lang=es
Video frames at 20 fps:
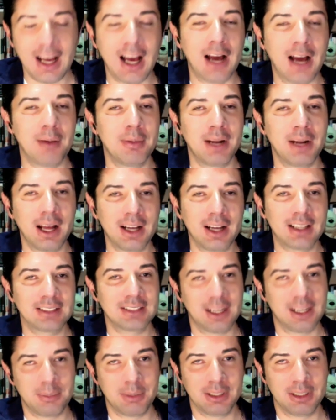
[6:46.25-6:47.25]
habrá que
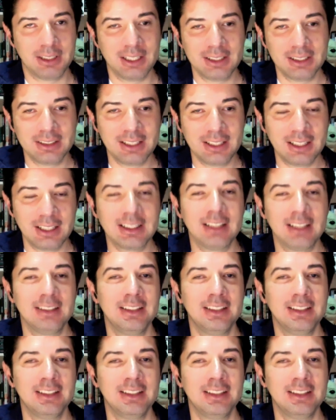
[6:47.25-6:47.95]
estar pendientes